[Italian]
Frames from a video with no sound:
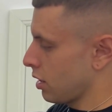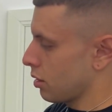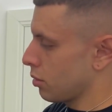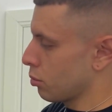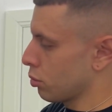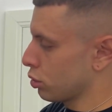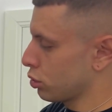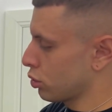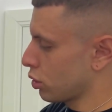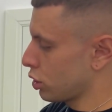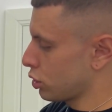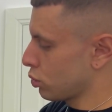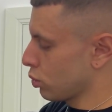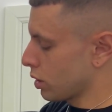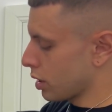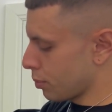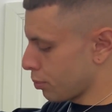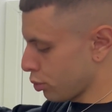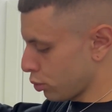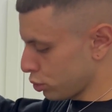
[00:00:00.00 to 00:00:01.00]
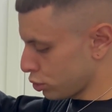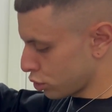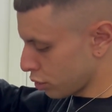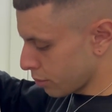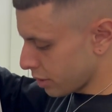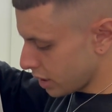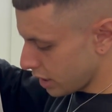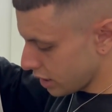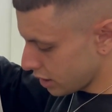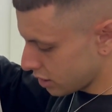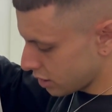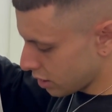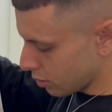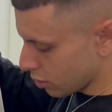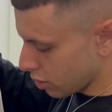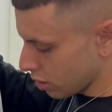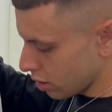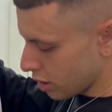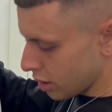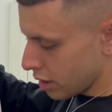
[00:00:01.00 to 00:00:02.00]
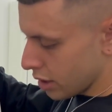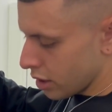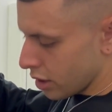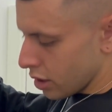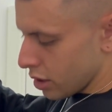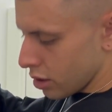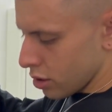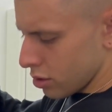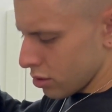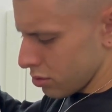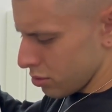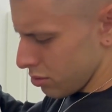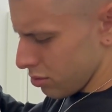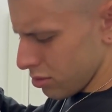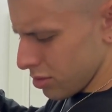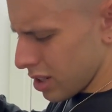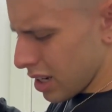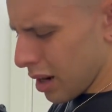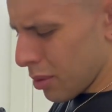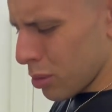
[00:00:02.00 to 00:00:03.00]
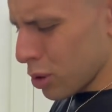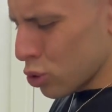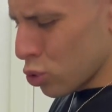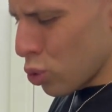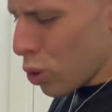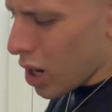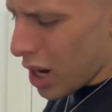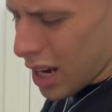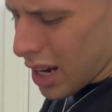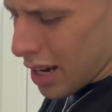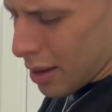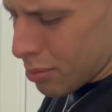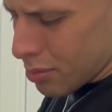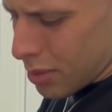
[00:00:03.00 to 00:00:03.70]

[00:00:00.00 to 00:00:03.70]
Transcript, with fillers: Bottone sul cappuccio, bellissimo. Grammatura